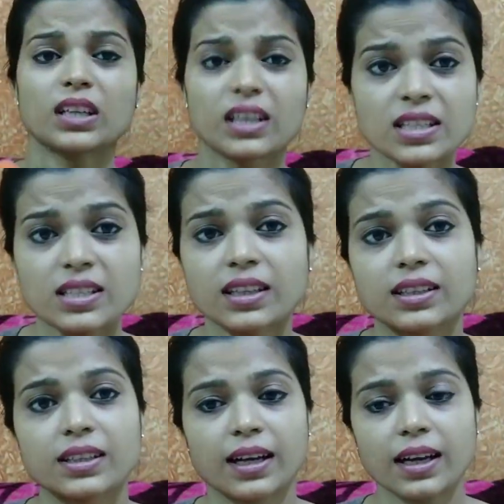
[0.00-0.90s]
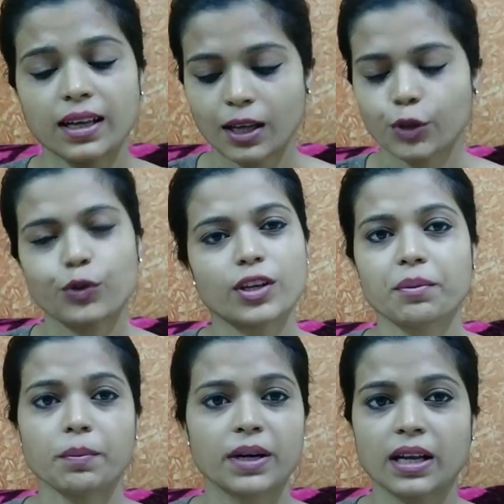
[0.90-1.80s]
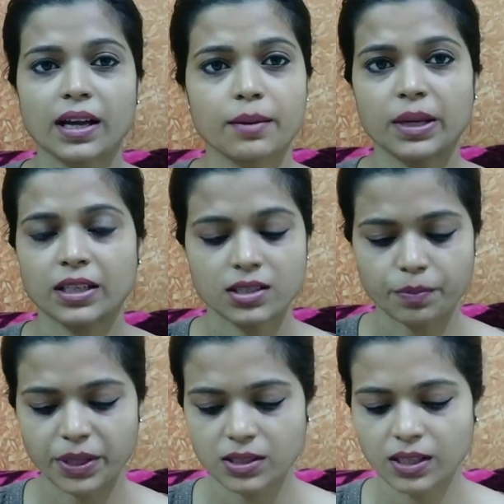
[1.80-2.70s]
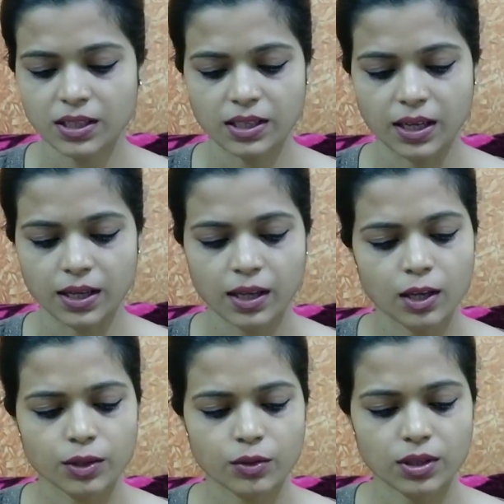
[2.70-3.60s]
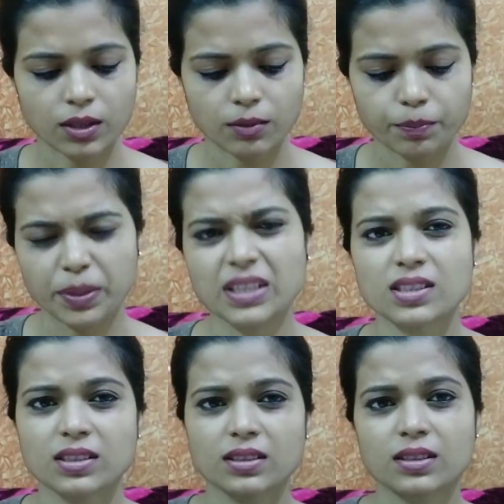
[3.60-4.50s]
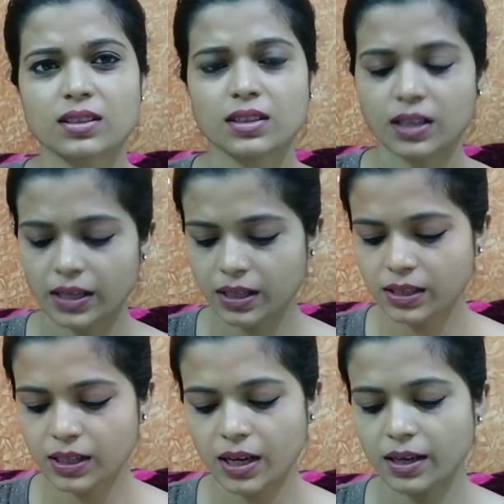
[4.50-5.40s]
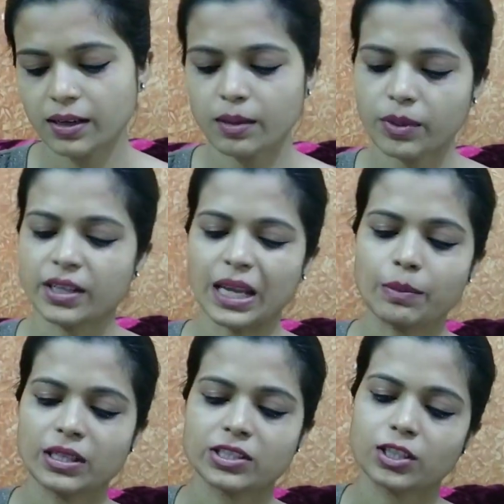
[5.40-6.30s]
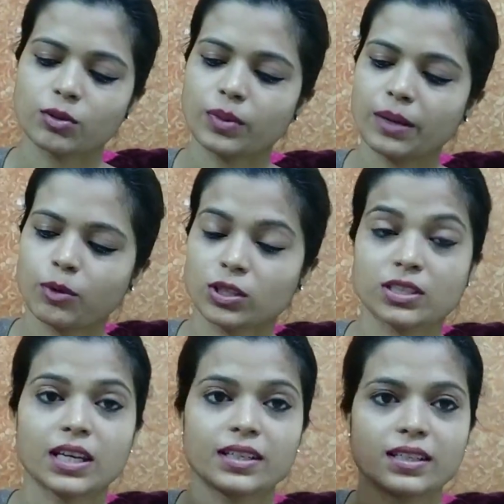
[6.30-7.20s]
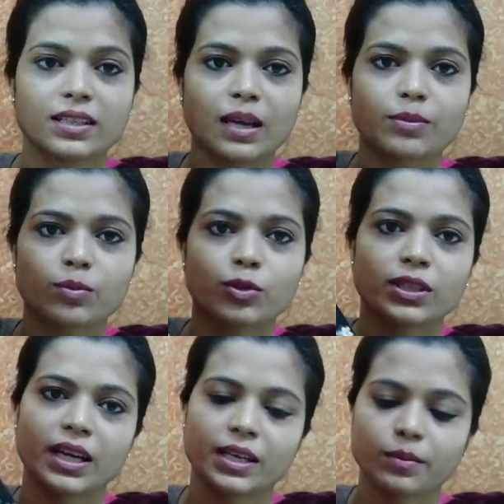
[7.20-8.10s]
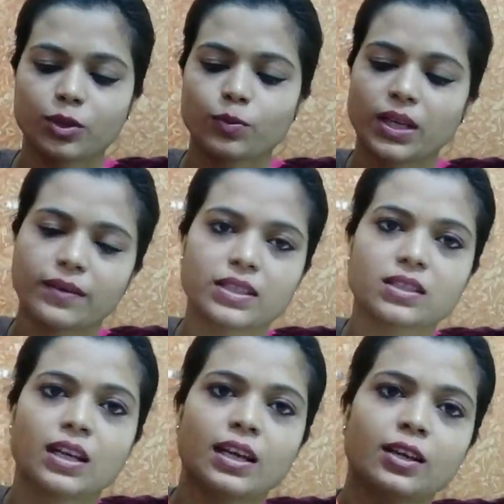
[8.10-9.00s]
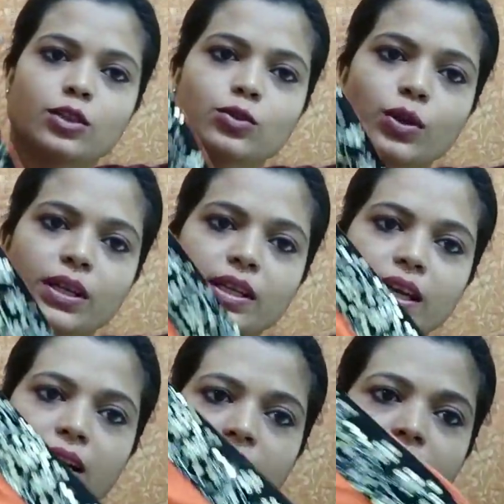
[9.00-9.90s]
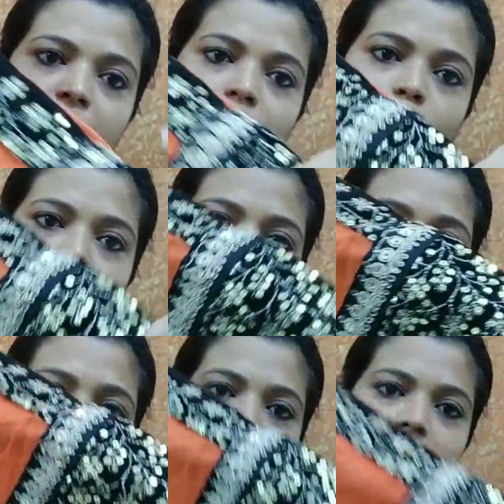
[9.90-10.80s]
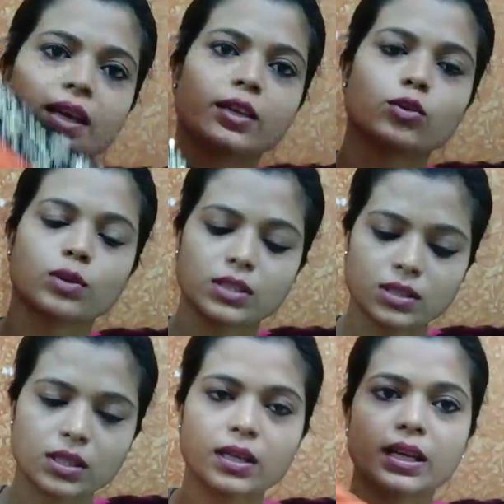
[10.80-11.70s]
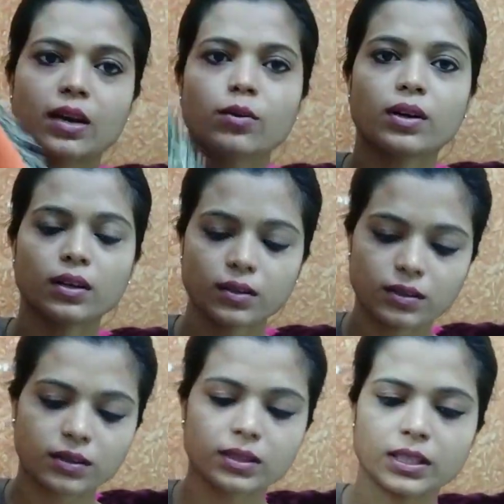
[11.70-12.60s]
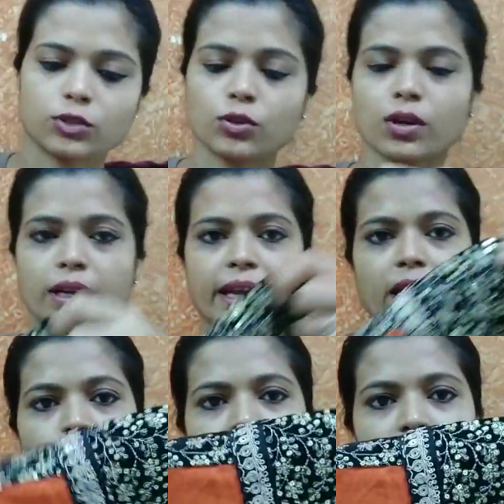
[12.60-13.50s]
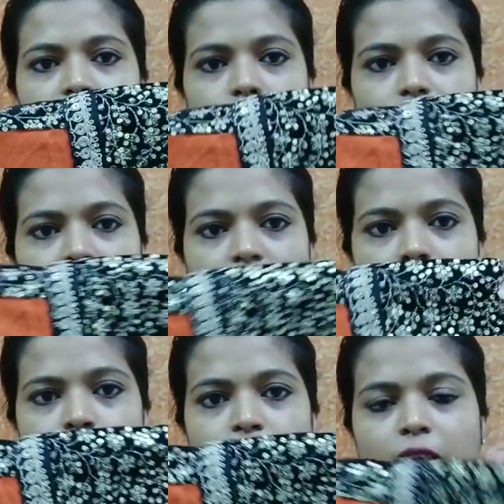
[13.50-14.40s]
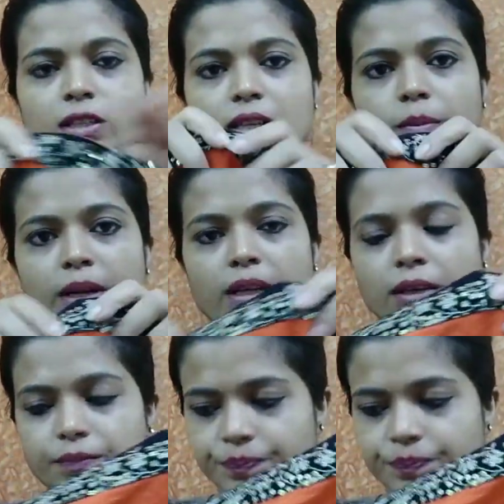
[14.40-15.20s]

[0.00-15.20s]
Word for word: क्रस सा दिख रहा है क्योंकि अभी बना है मैंने इसे प्रेस नहीं किया है क्योंकि प्रेस करके दिखाने में टाइम लग जाते मैं बहुत एक्साइटेड थी आप सबको दिखाने में तो मैं बस इसको लेके आ गई तो ये है तो इसका क्या हुआ ये जो एक मीटर का कपड़ा था इसका मैंने